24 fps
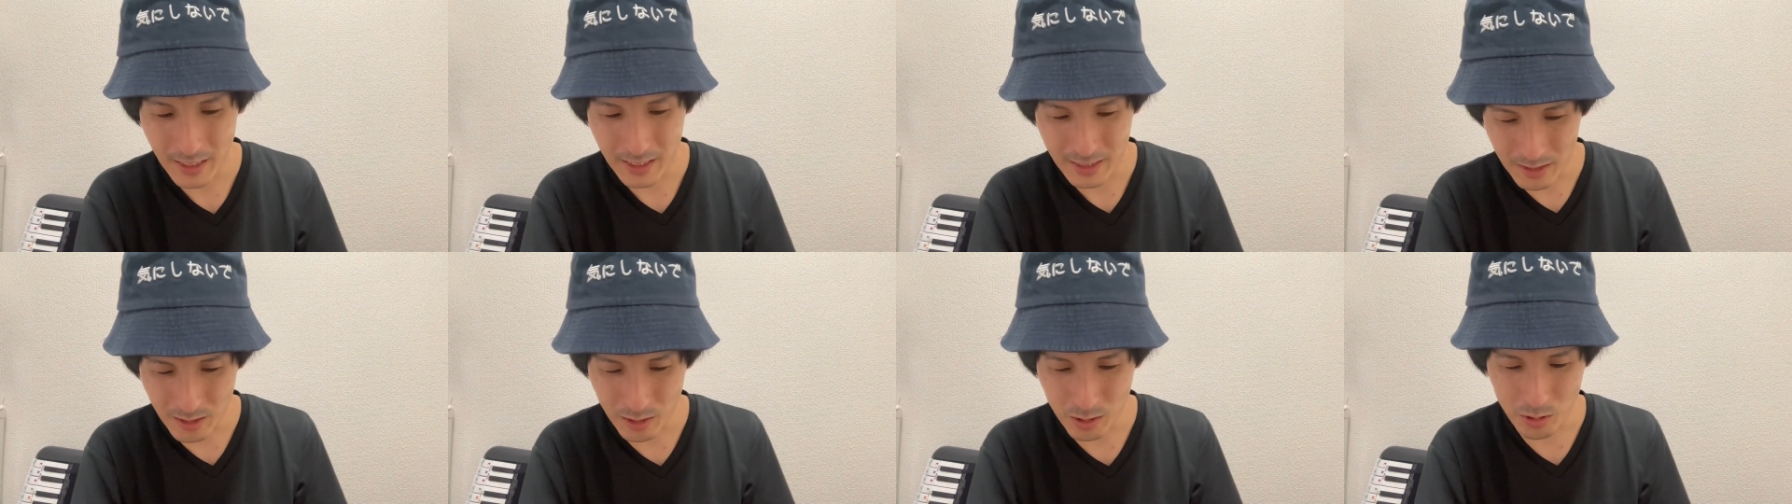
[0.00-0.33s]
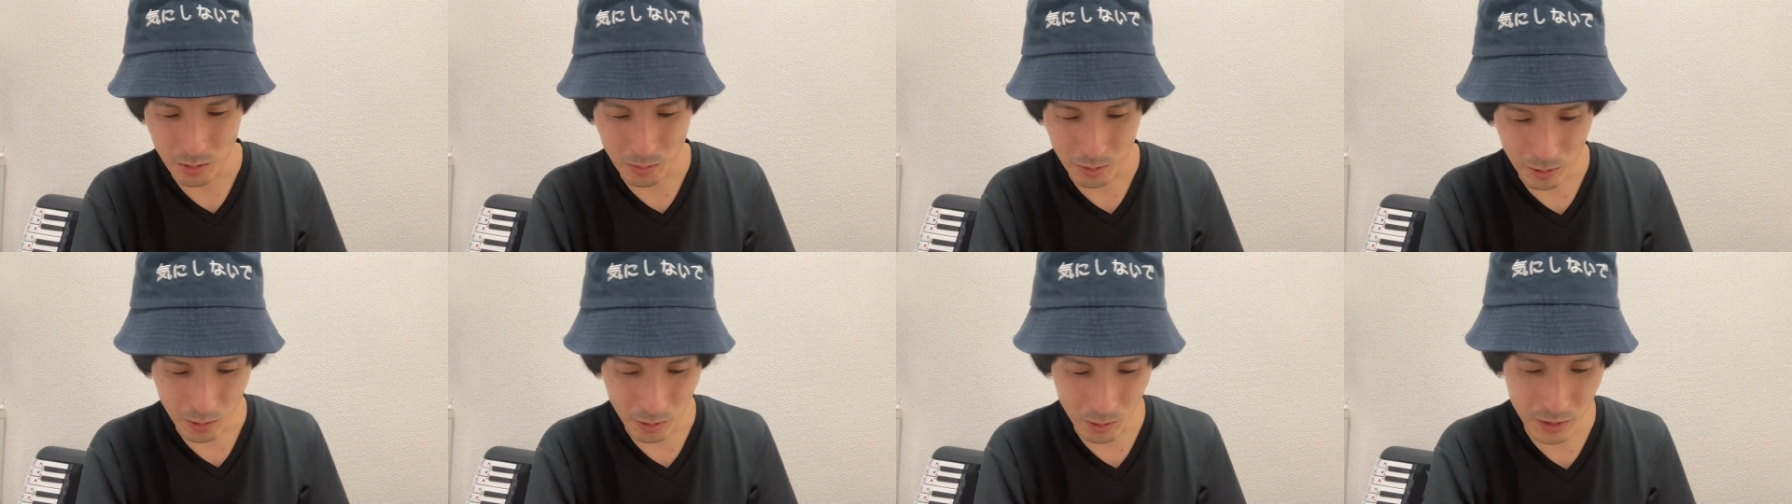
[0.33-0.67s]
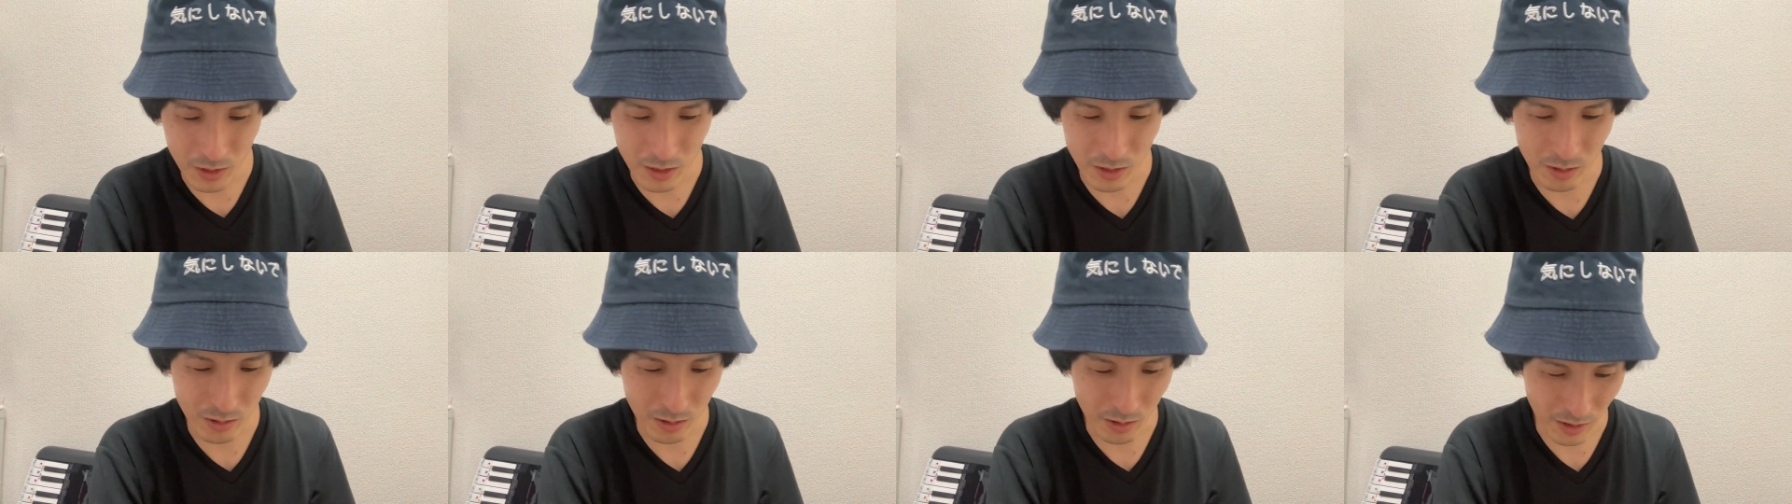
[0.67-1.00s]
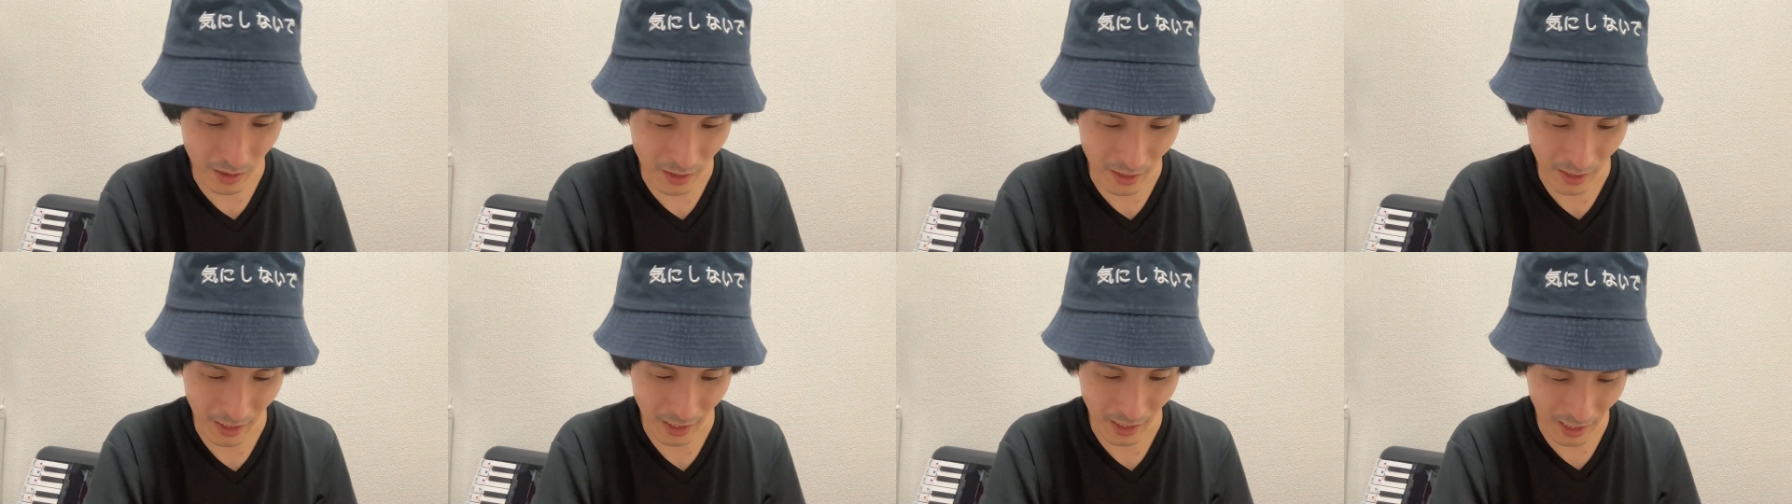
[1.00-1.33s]
ぜひともお昼
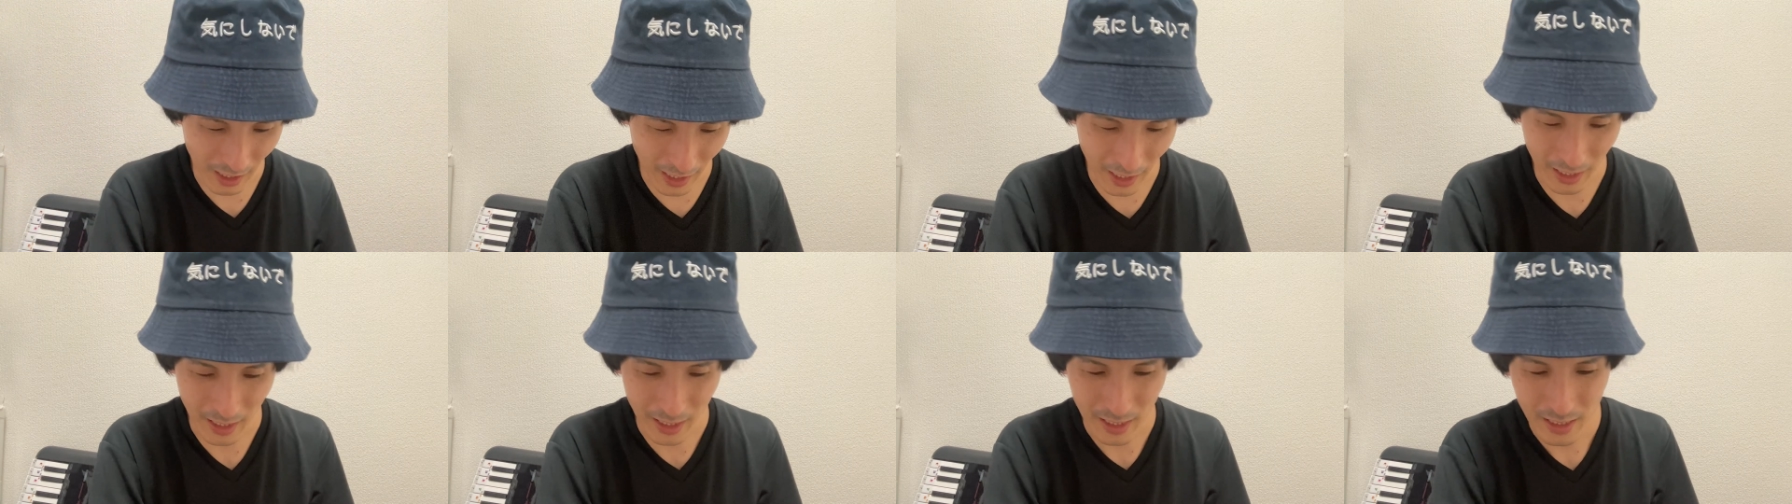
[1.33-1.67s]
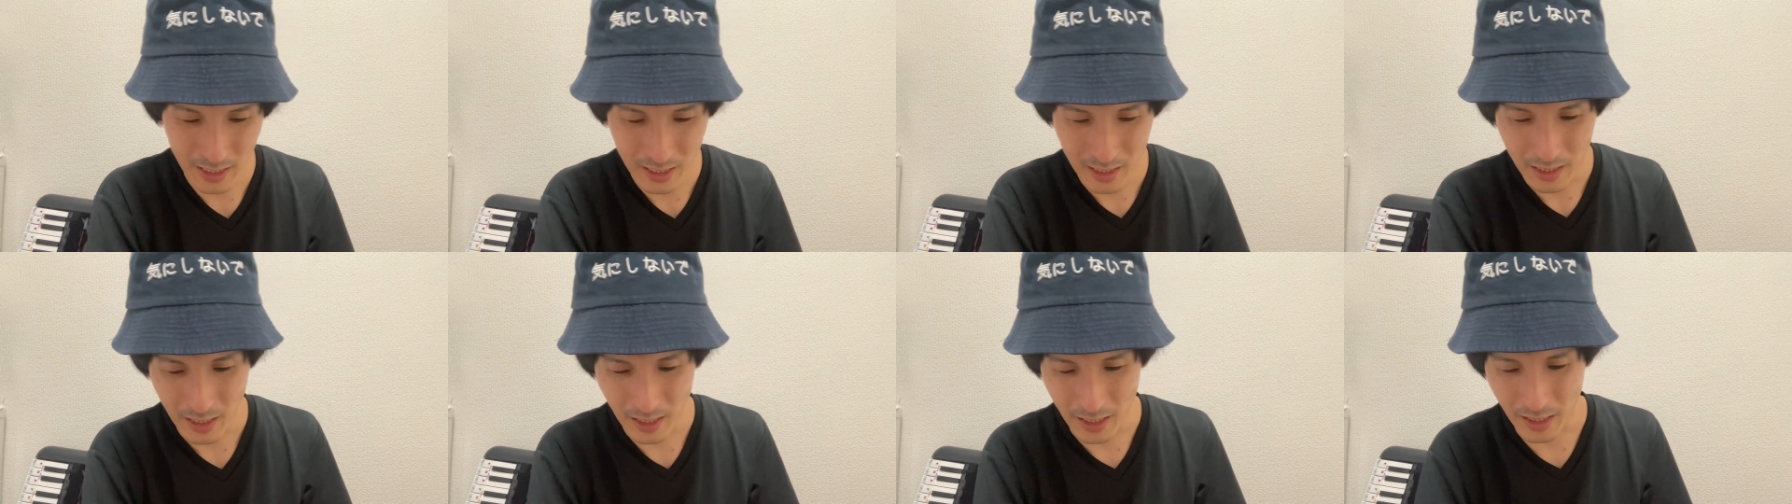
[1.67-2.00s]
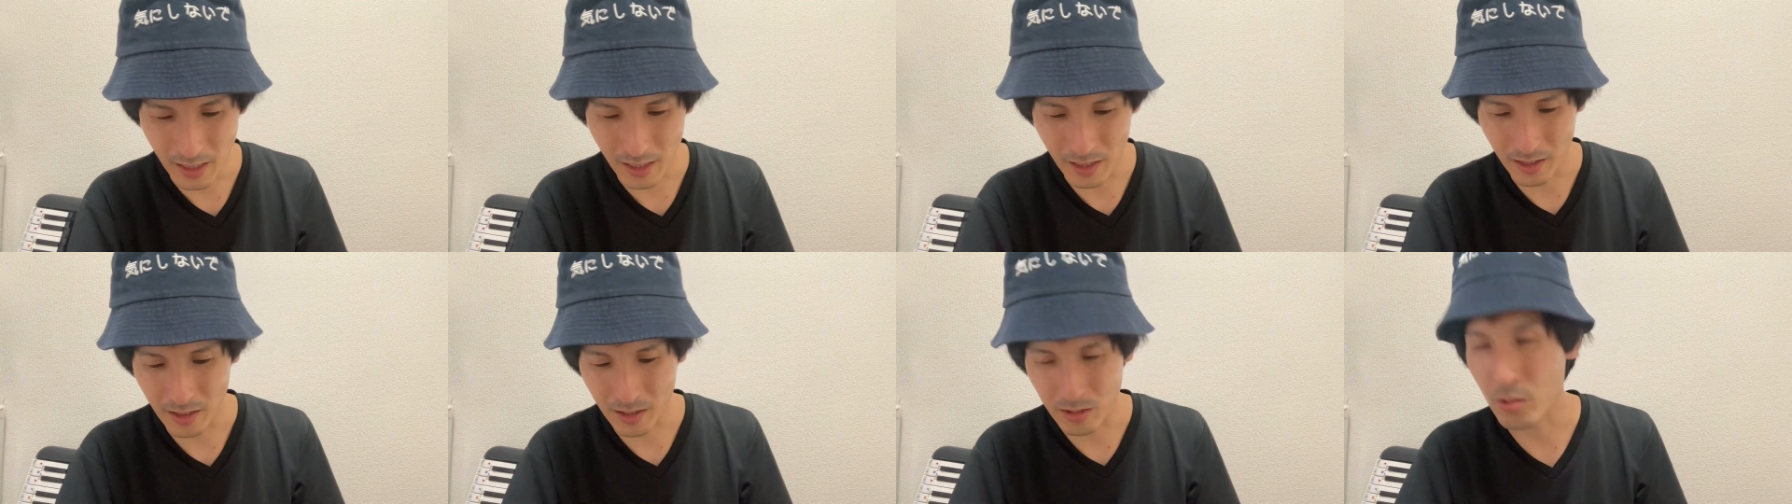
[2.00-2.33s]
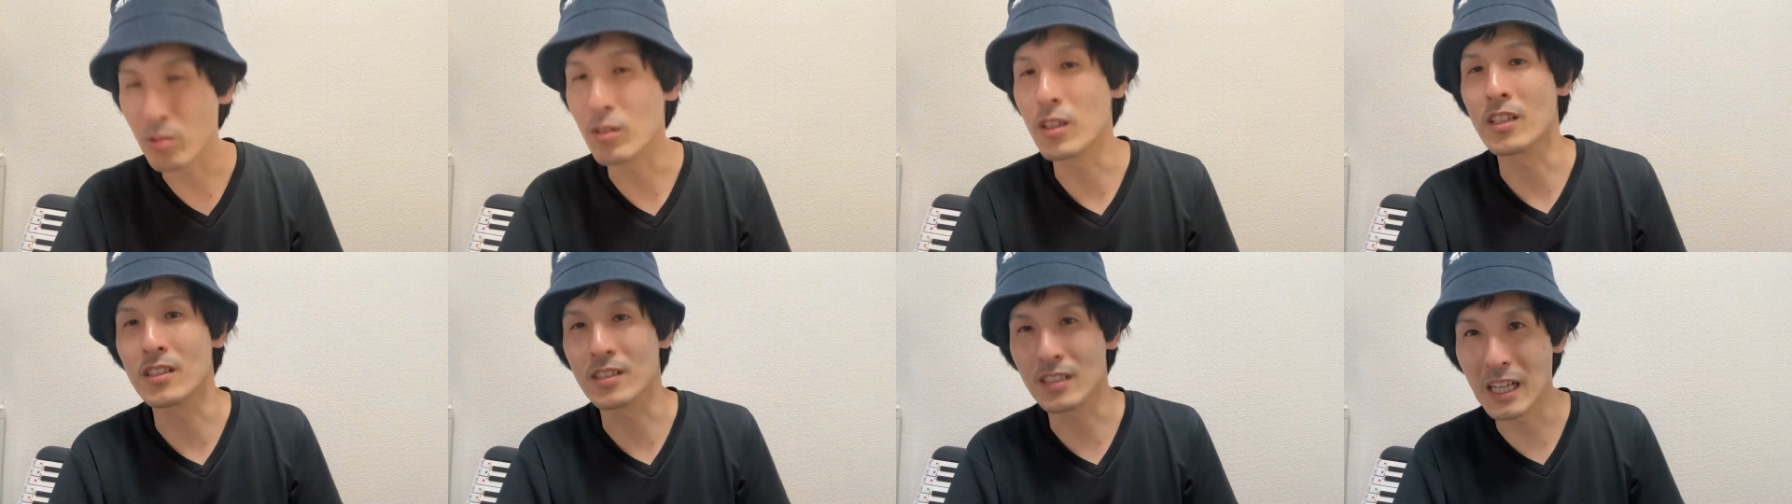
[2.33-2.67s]
時、はい、ど
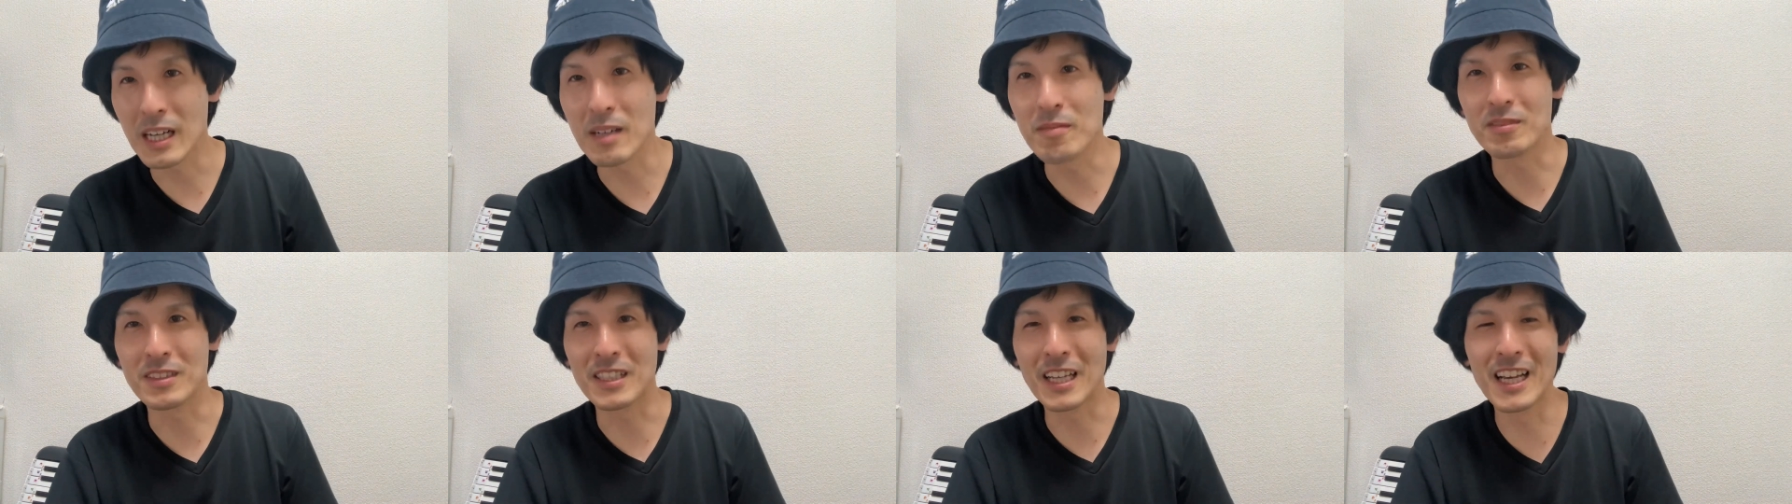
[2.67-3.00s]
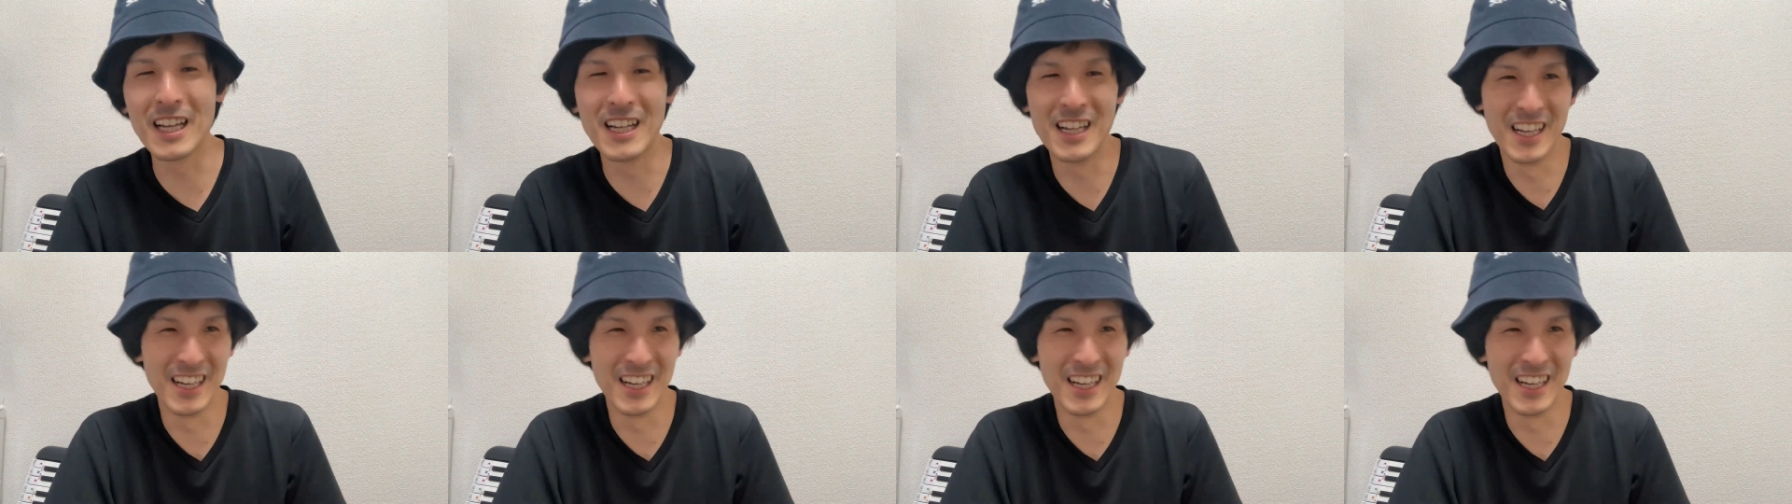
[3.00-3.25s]
うですかみたい